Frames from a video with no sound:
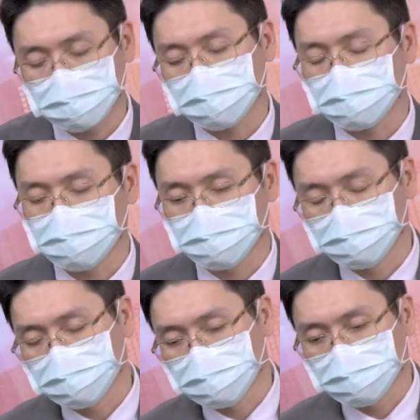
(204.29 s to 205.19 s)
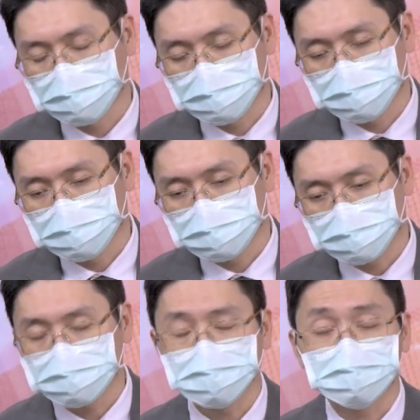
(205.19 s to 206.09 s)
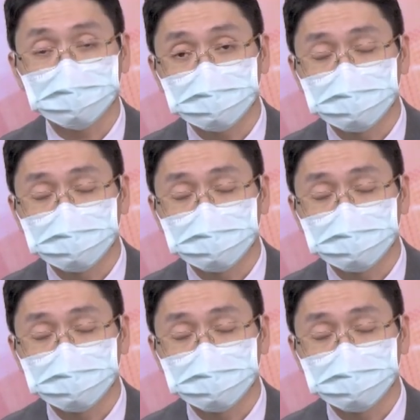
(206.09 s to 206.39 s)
啊，那第二，